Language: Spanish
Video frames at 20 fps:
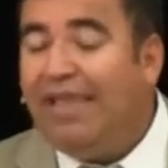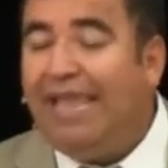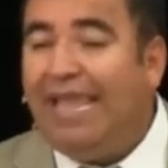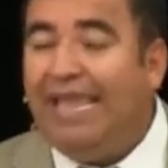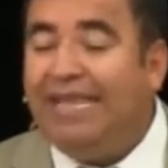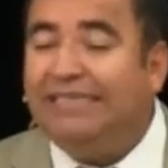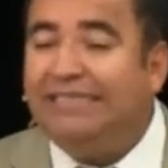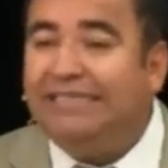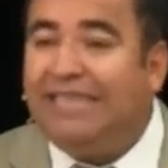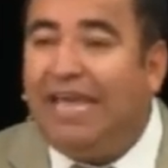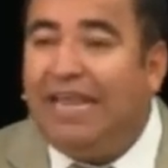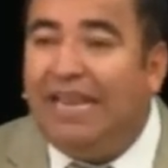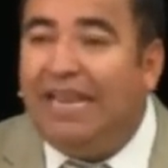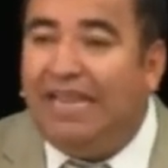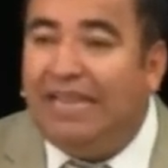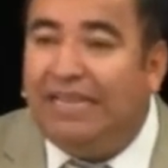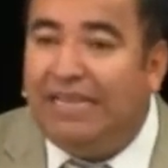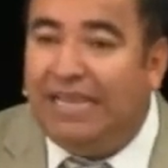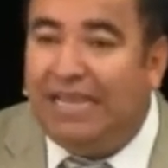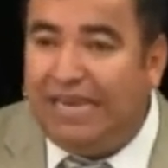Estar
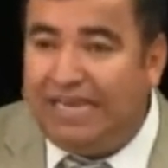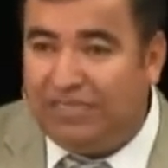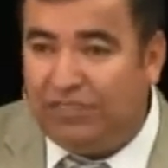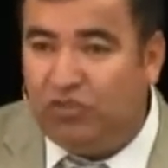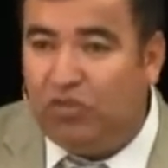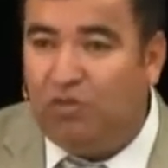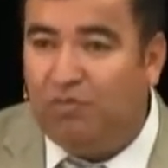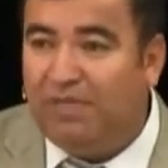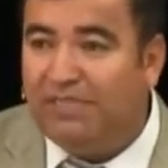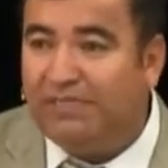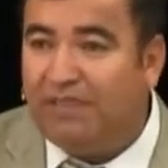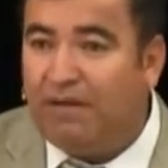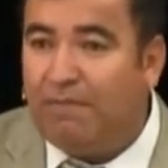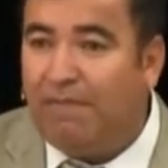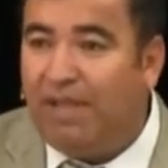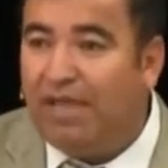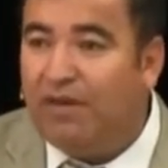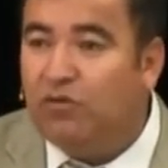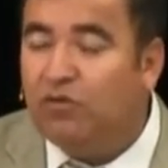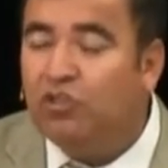en Cristo, mis
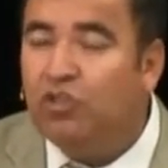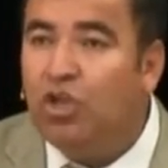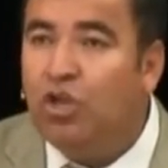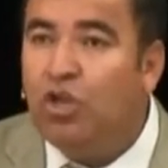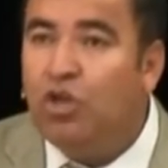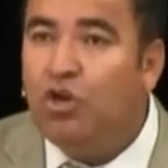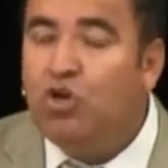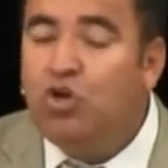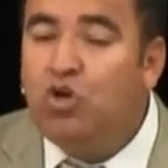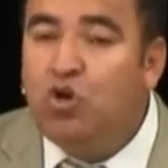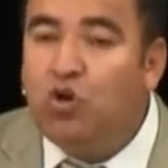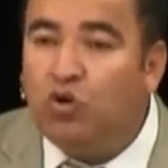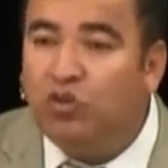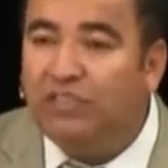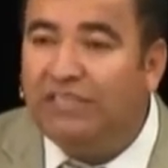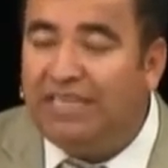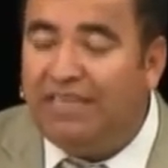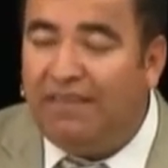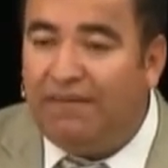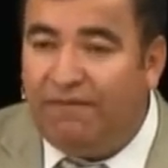hermanos, no
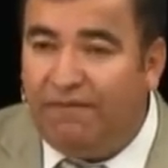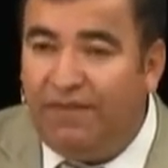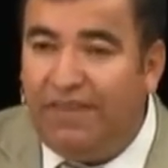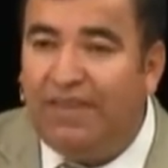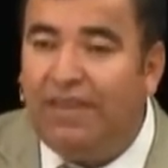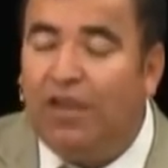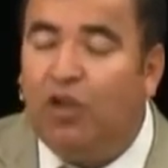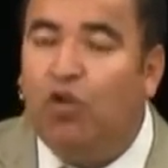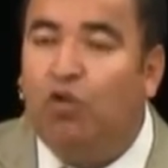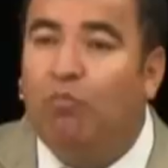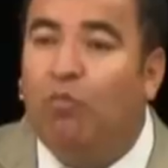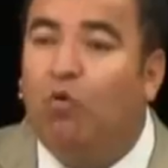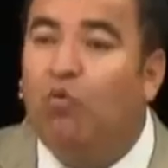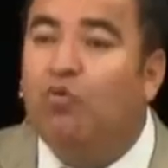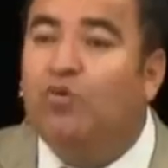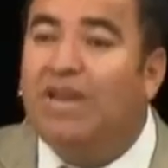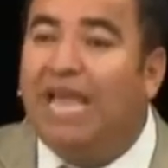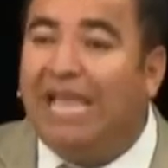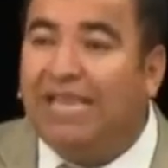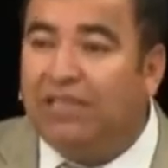se define como
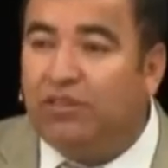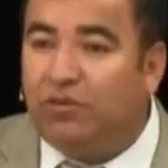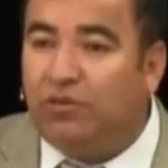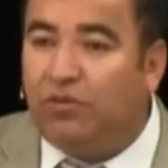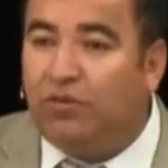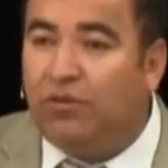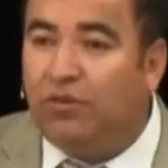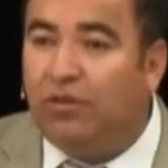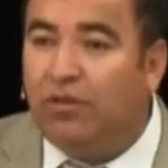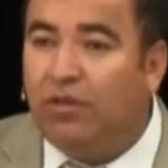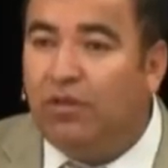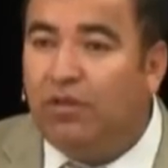un acto